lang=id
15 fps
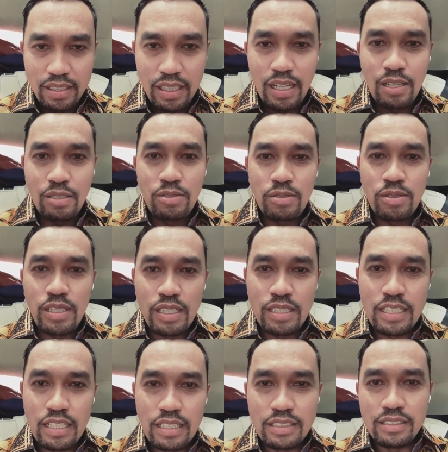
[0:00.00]
Selalu sukses
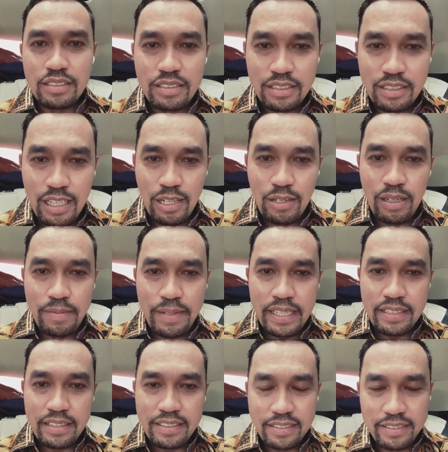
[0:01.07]
dan selalu hebat
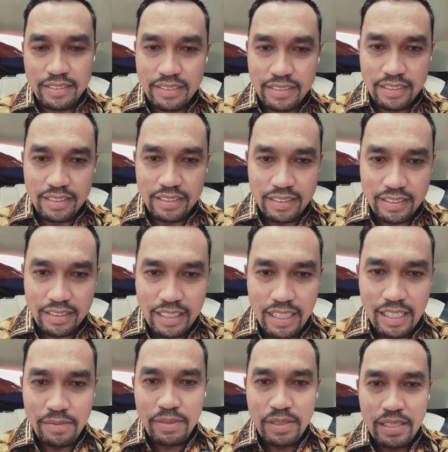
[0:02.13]

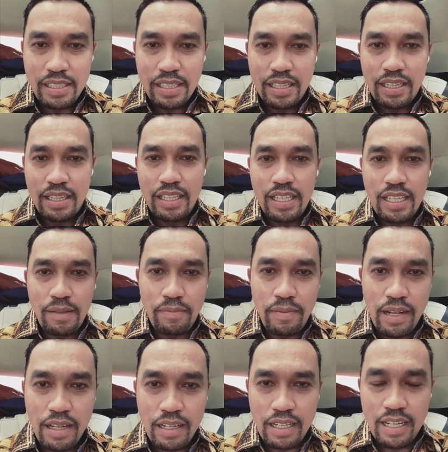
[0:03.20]
dalam setiap
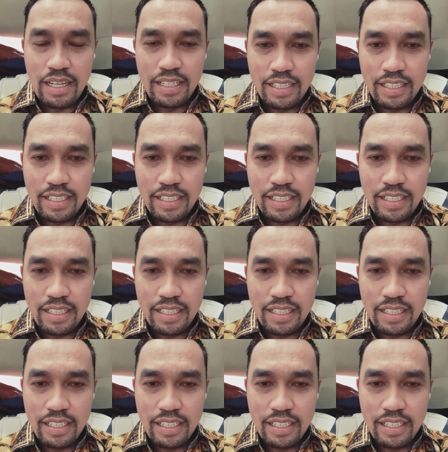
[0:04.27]
langkah.